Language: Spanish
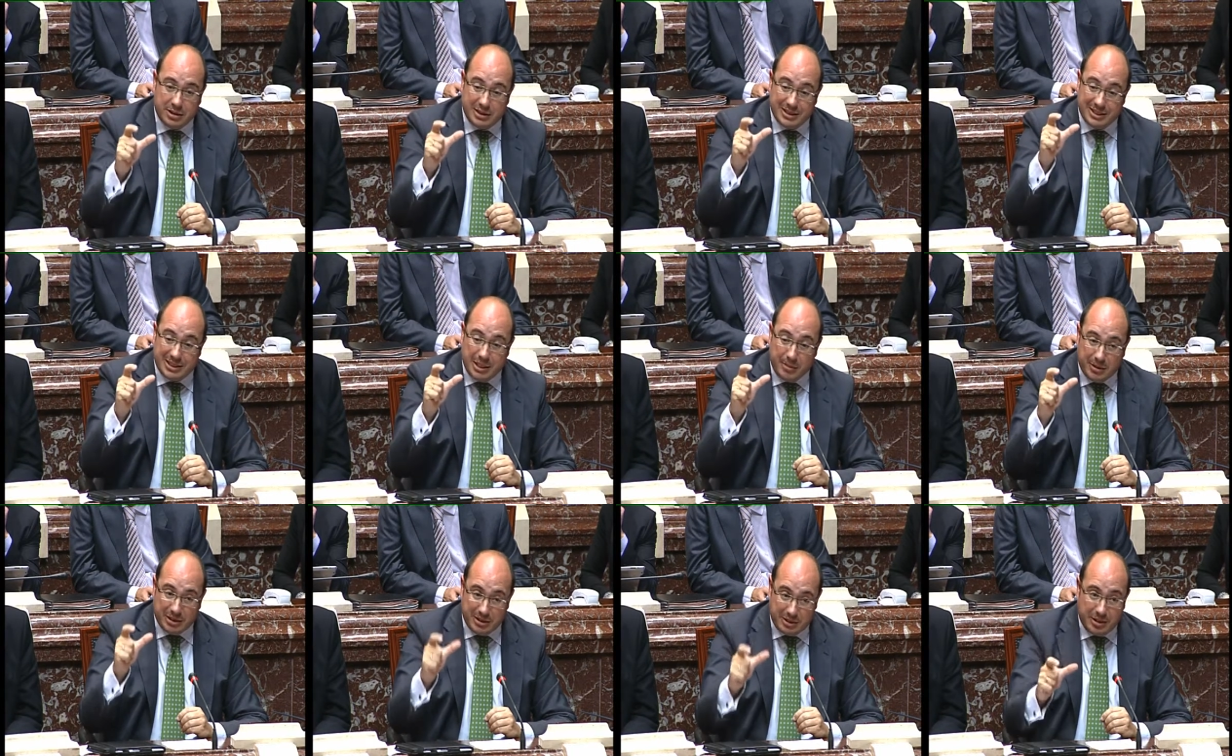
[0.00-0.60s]

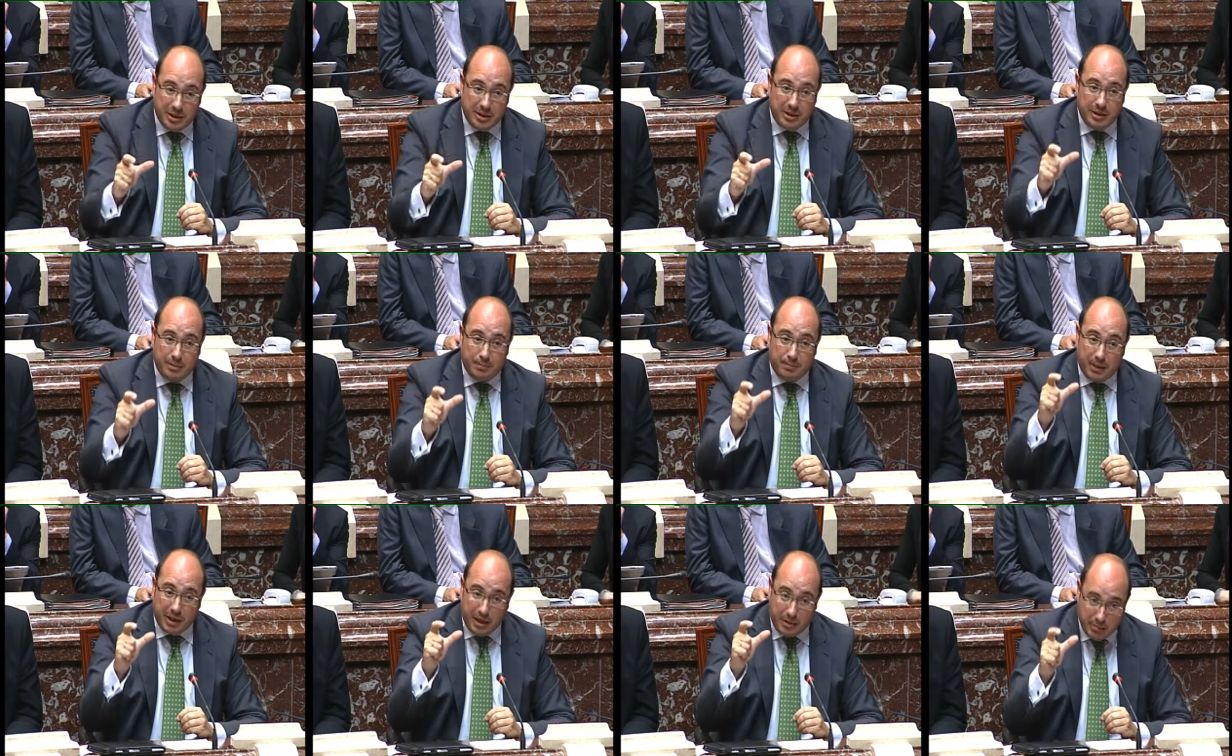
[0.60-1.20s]
se mantienen
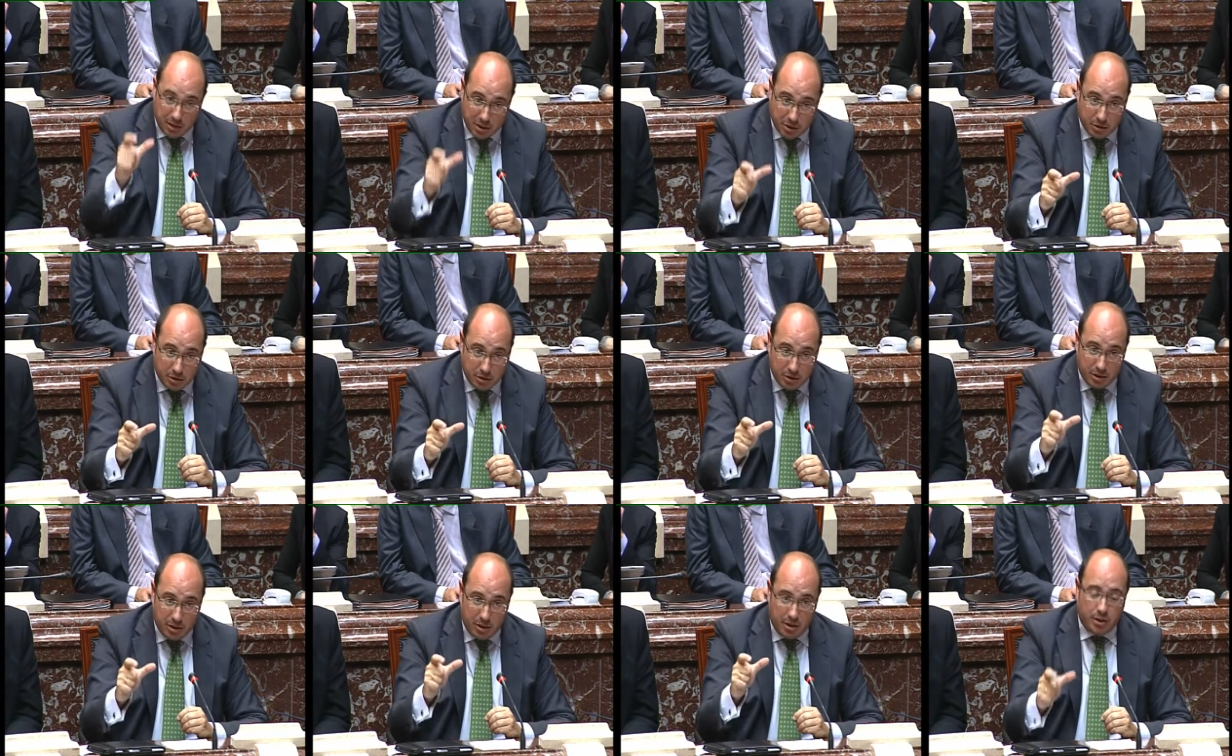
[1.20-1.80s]
para
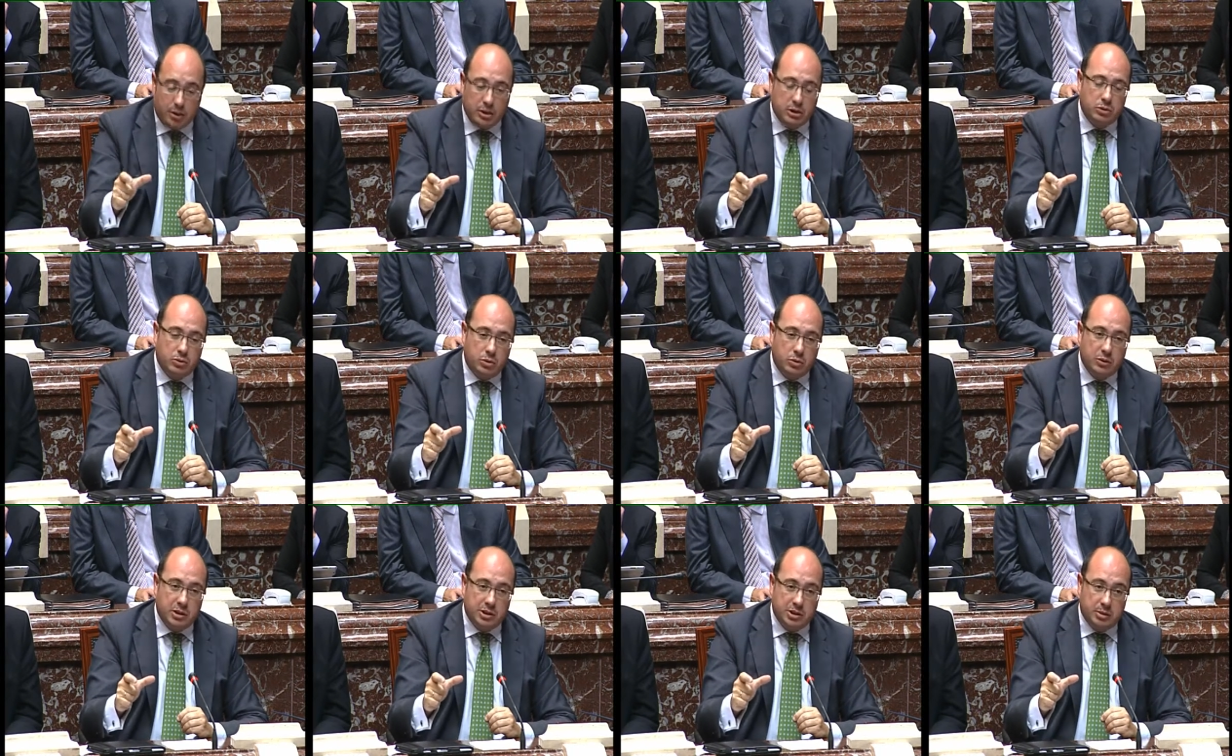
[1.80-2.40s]
inversiones en
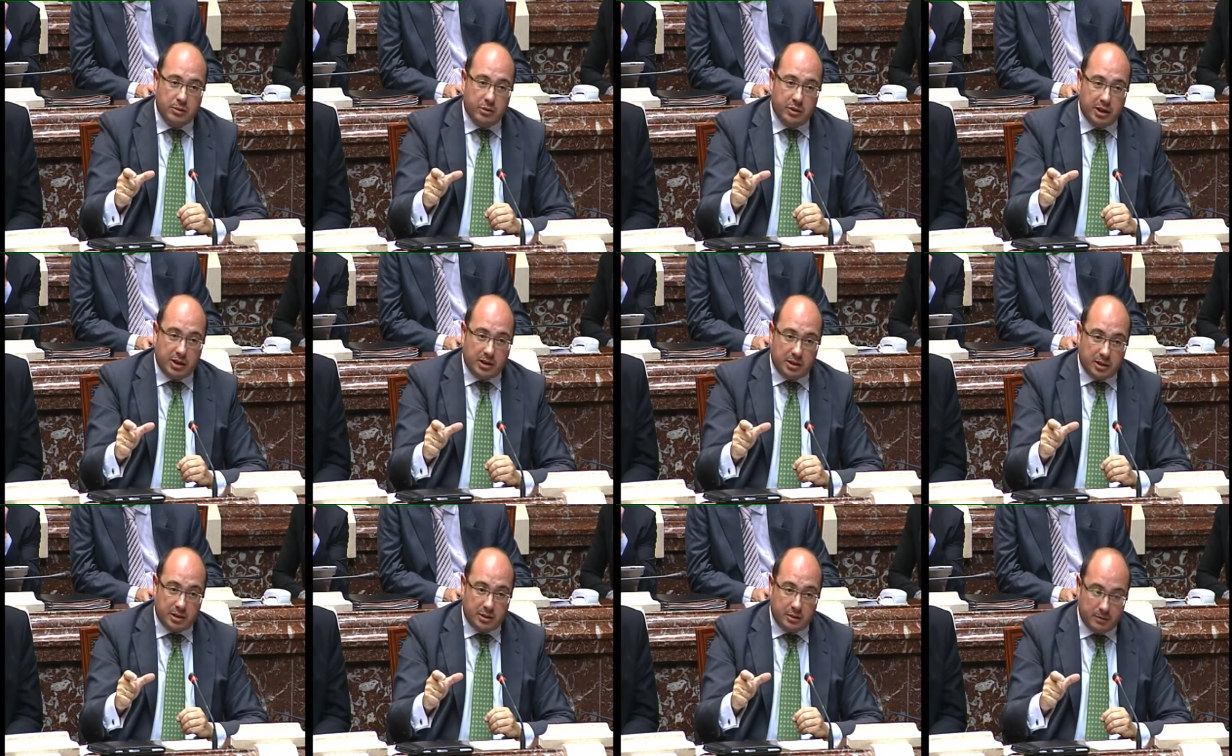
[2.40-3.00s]
centros educativos de la
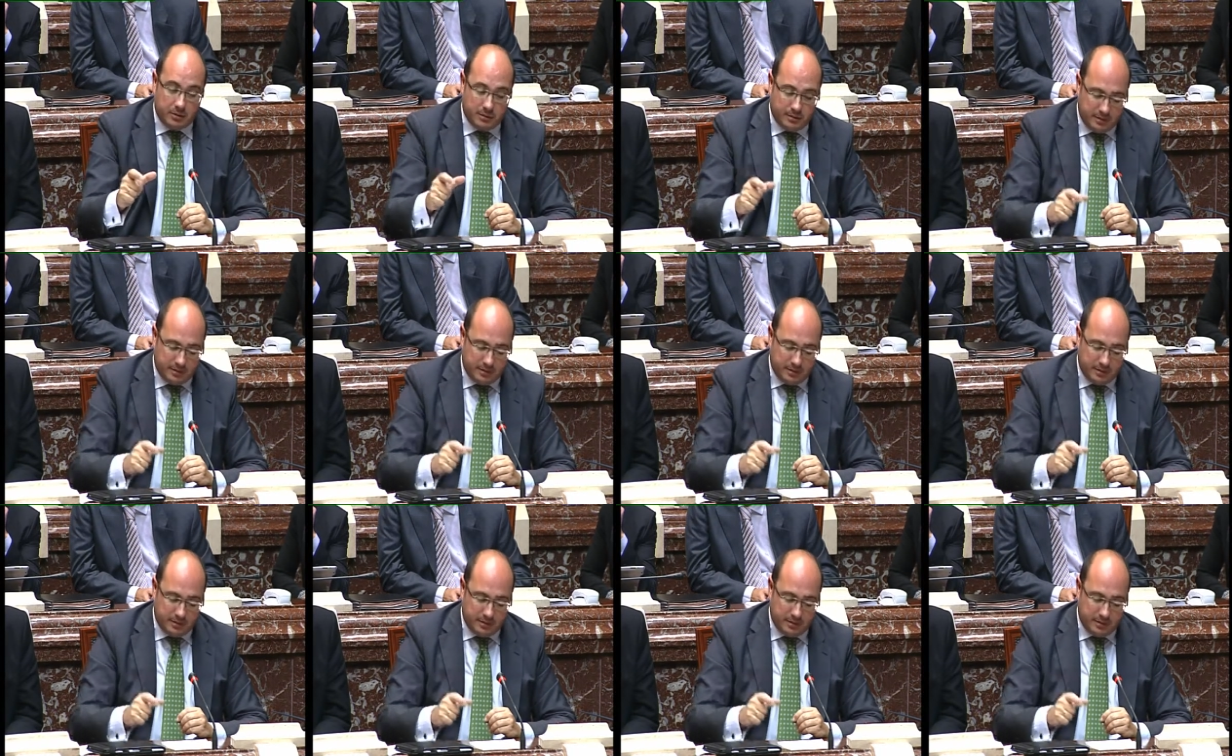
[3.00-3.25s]
región.